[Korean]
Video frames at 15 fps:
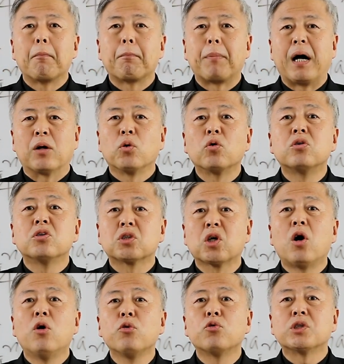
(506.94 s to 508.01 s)
바로 그
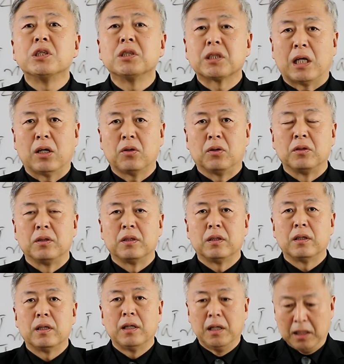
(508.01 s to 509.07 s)
성육신
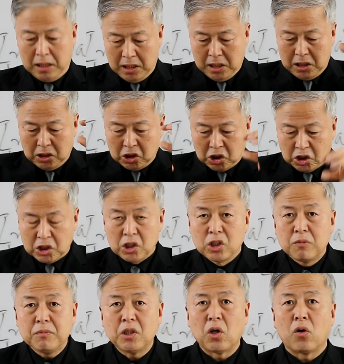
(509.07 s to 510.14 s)
사건은
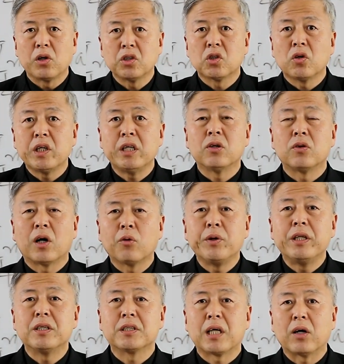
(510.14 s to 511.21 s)
지금 여기서 일어나고
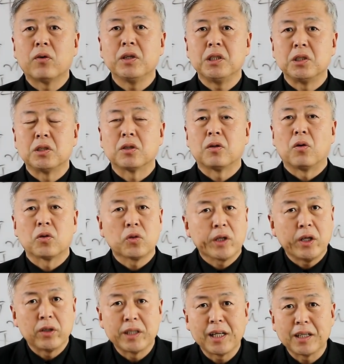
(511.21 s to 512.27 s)
있는 사건이죠.
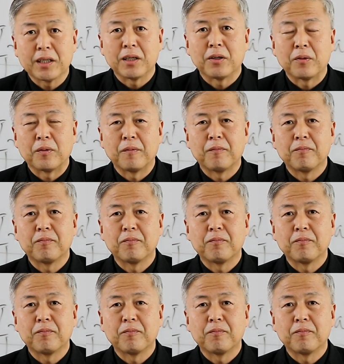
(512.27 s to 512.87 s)
어떻게 일어날까요?